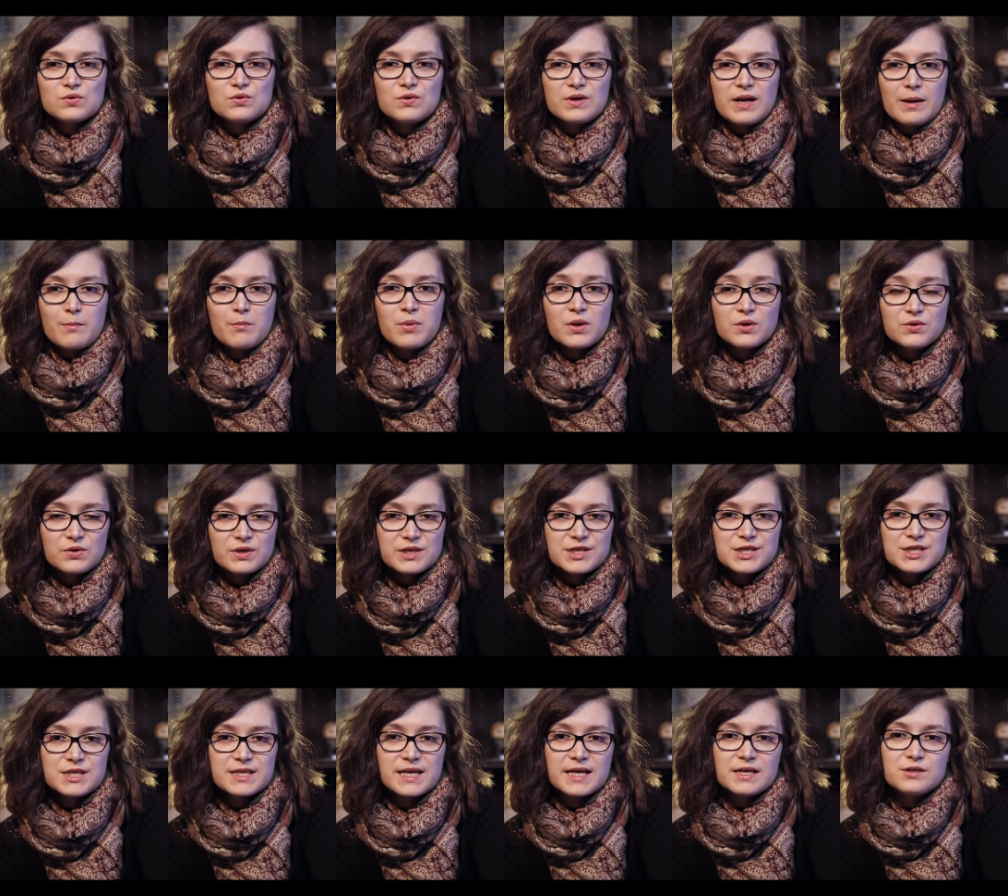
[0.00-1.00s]
de la bande
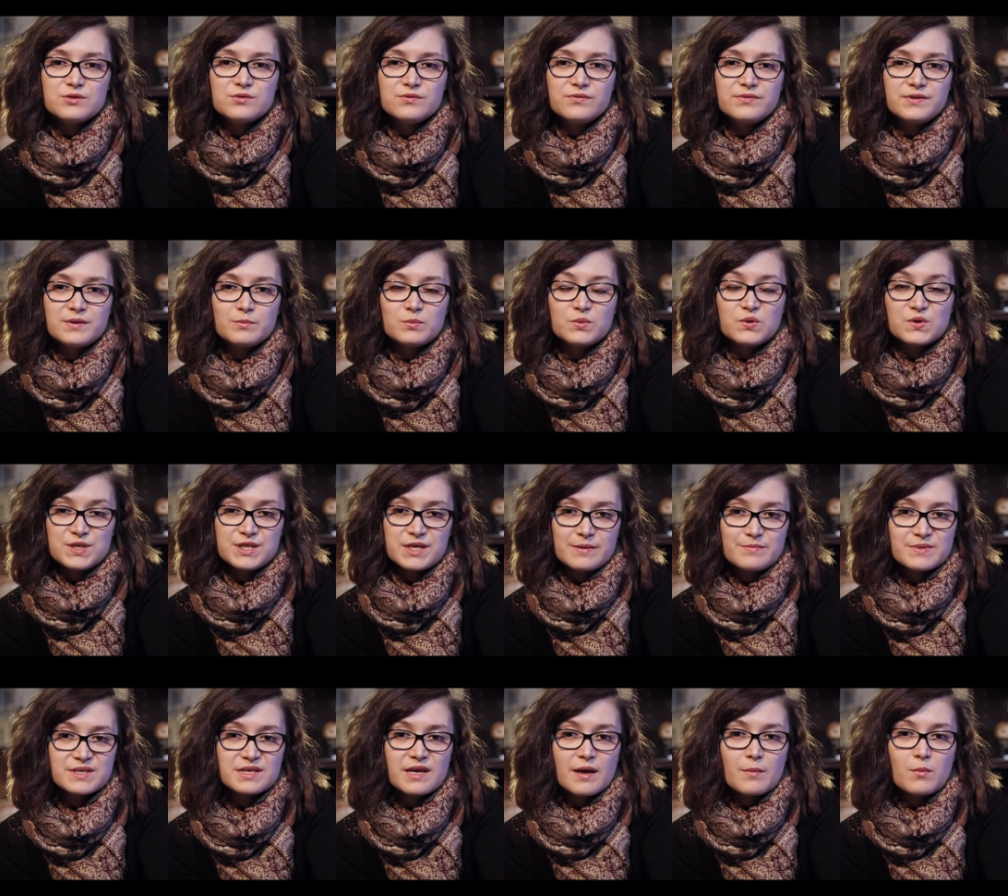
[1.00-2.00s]
originale du film de
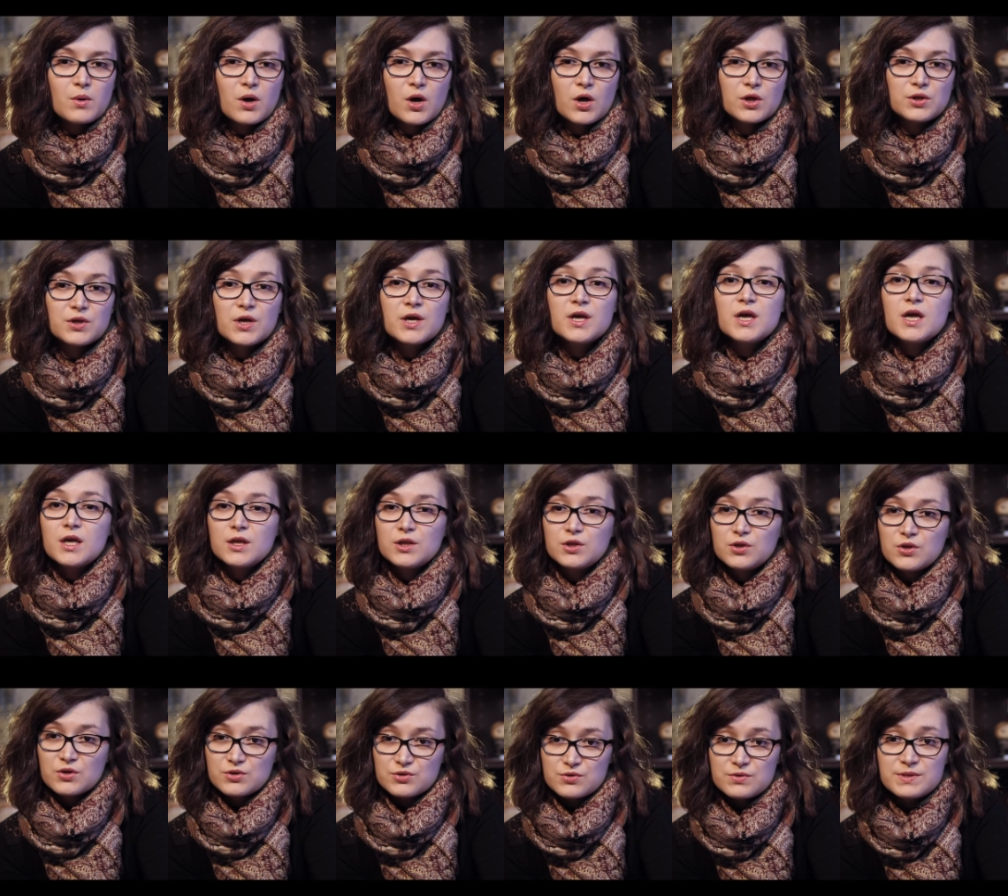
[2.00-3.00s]
James Cameron
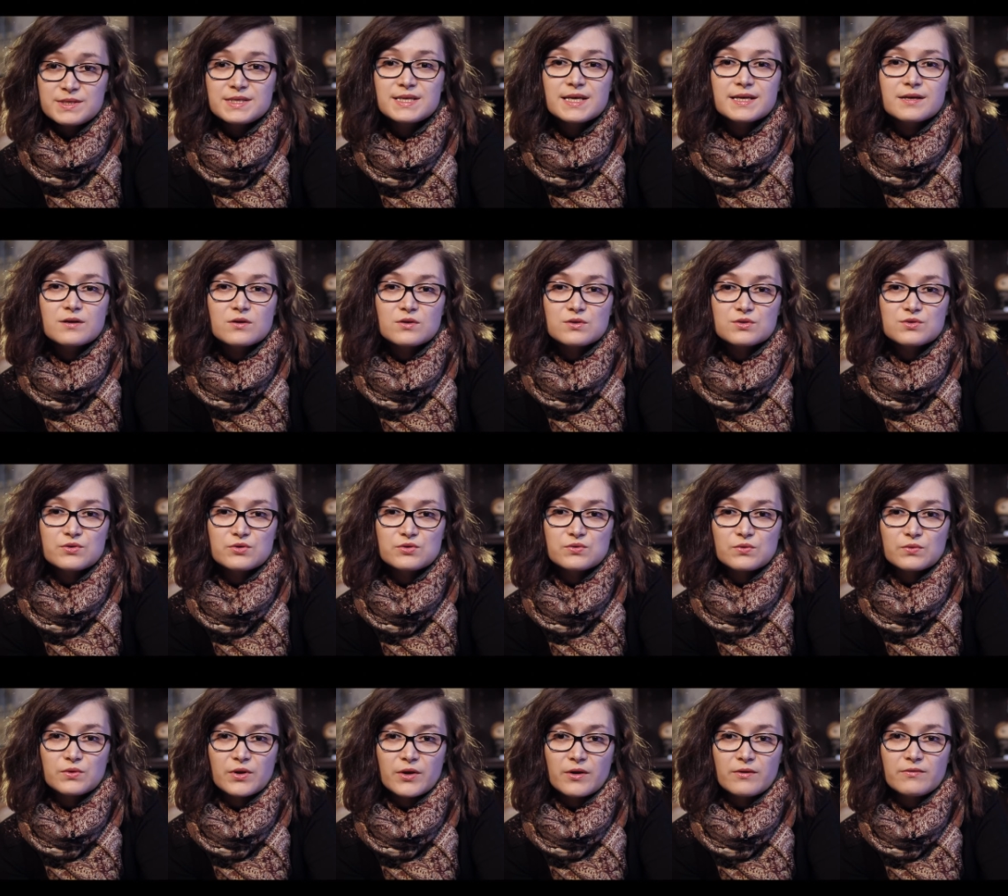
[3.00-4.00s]
dans une séquence de
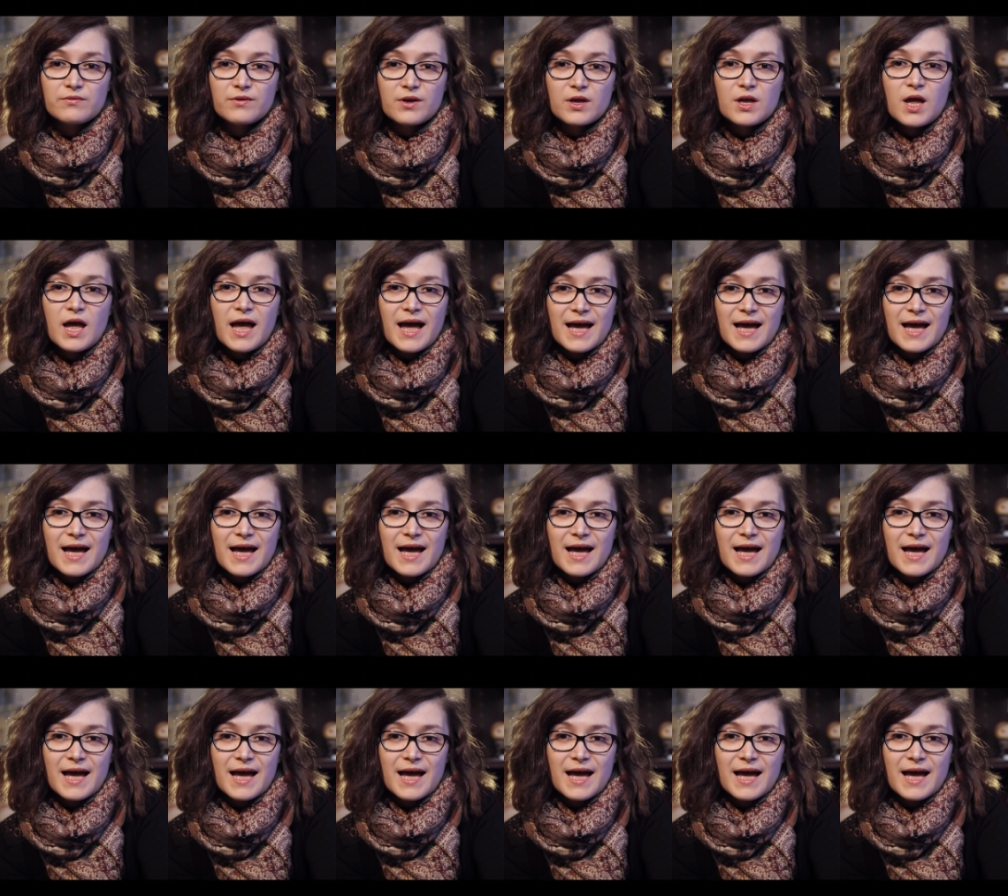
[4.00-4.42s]
son œuvre,